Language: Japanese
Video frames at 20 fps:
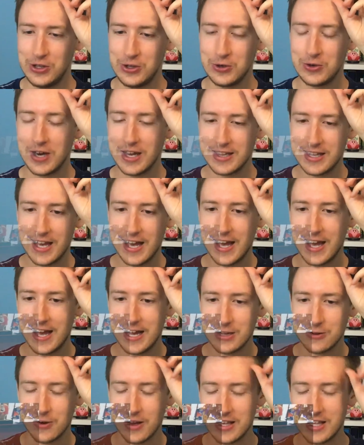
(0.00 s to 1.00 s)
浴
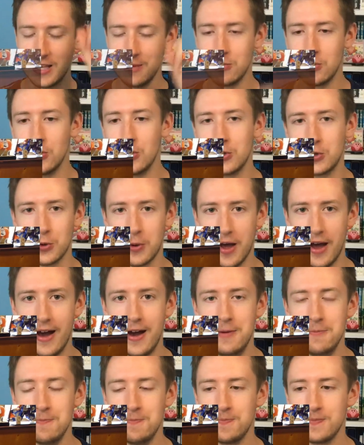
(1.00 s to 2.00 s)
衣とか着物と
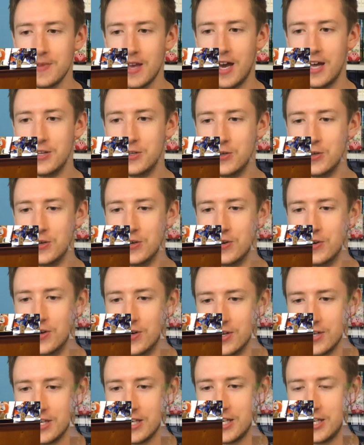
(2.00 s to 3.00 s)
か
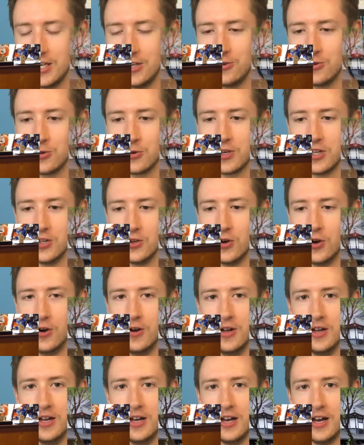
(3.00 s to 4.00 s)
着る時
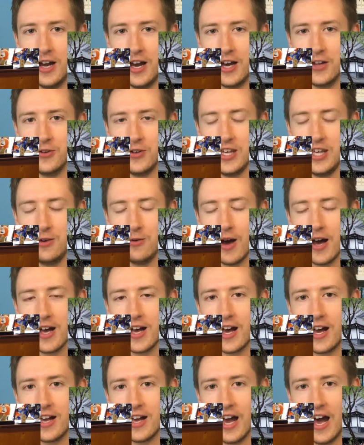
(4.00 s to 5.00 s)
の違和
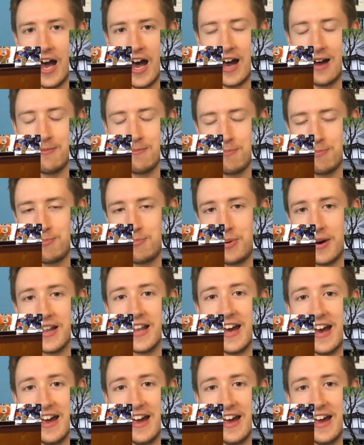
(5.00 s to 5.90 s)
感が半端